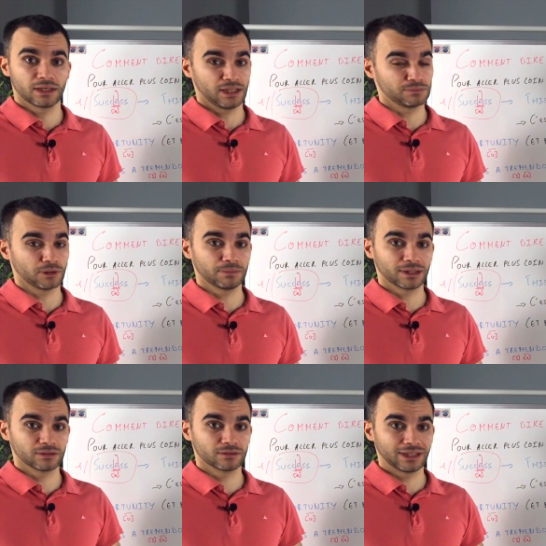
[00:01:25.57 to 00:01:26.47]
Et pour
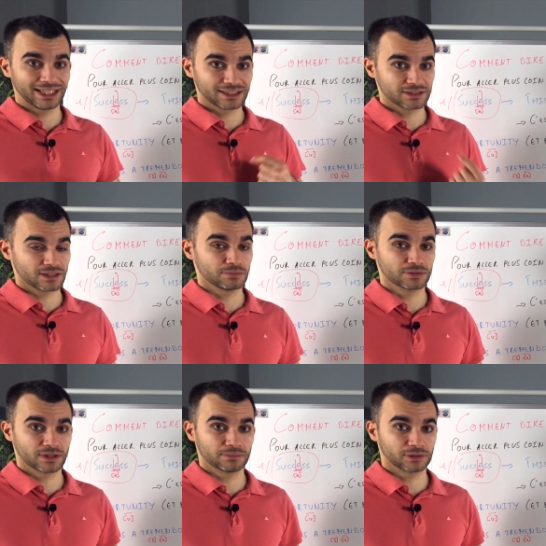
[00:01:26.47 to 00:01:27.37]
parler anglais, qu'est-ce qui est le
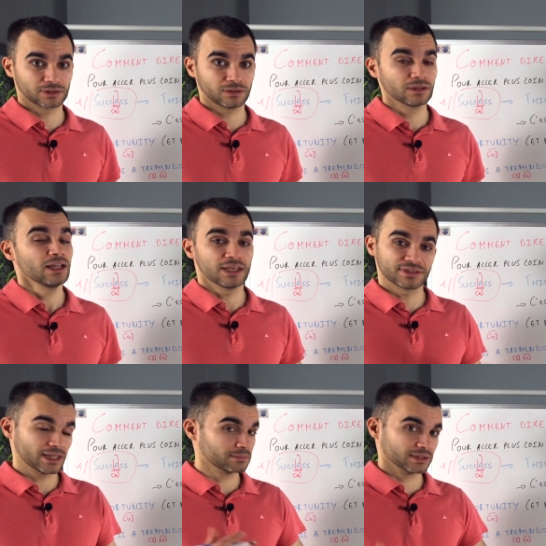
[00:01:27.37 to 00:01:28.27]
plus important
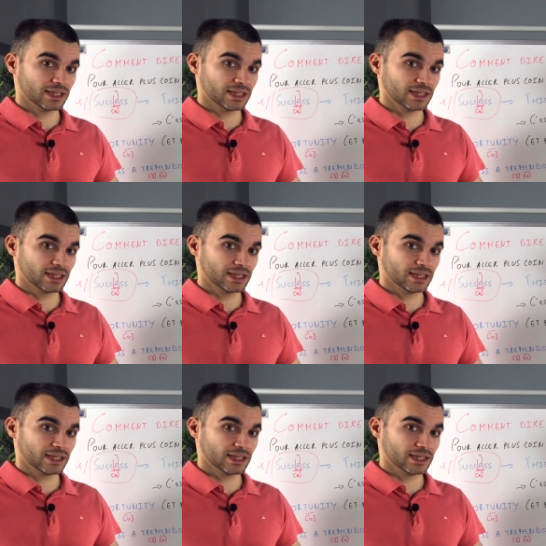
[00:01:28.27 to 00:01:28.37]
Évidemment,